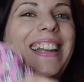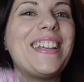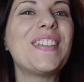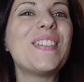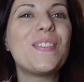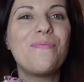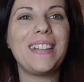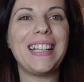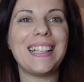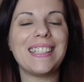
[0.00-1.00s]
la
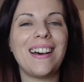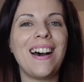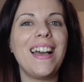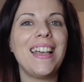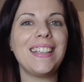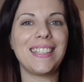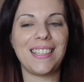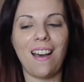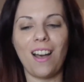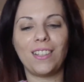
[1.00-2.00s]
sorpresa è
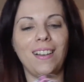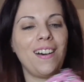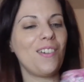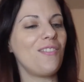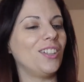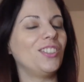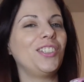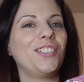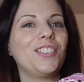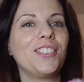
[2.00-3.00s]
stata quando
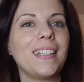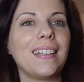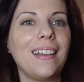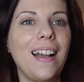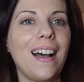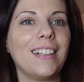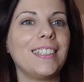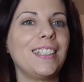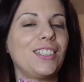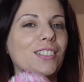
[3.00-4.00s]
sono tornata a
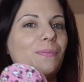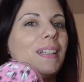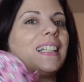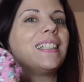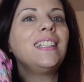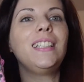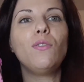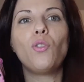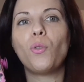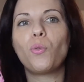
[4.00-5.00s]
casa so perché
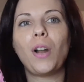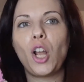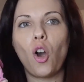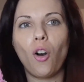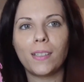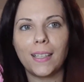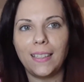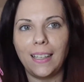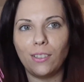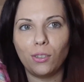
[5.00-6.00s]
sentivo qualcosa
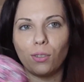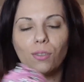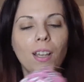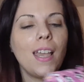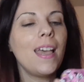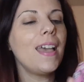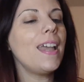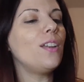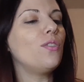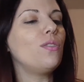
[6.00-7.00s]
dentro
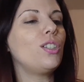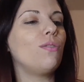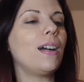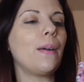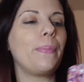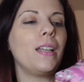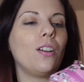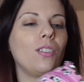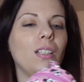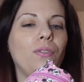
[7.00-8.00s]
e non riuscivo a capire
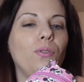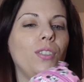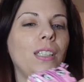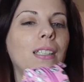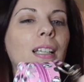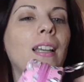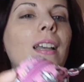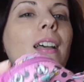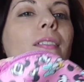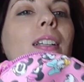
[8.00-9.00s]
cosa fosse.
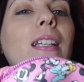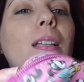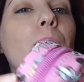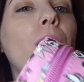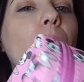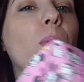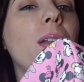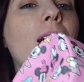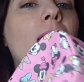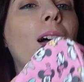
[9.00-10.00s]
Vedete, poi
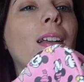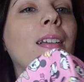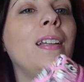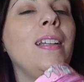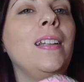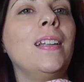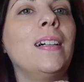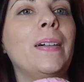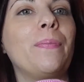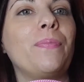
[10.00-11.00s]
qui ha eh,
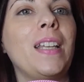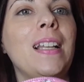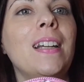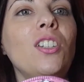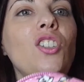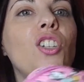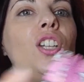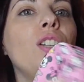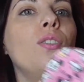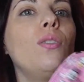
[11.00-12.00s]
il, il
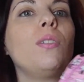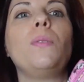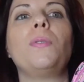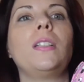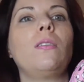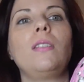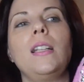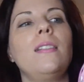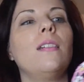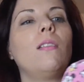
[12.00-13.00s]
gancino, quindi potete
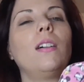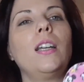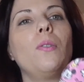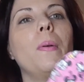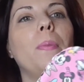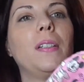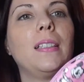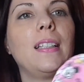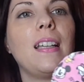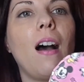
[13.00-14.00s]
utilizzarlo anche come
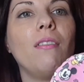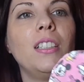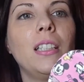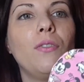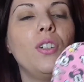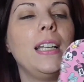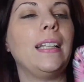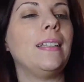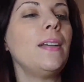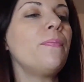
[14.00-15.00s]
portachiavi se
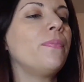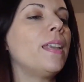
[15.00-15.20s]
volete.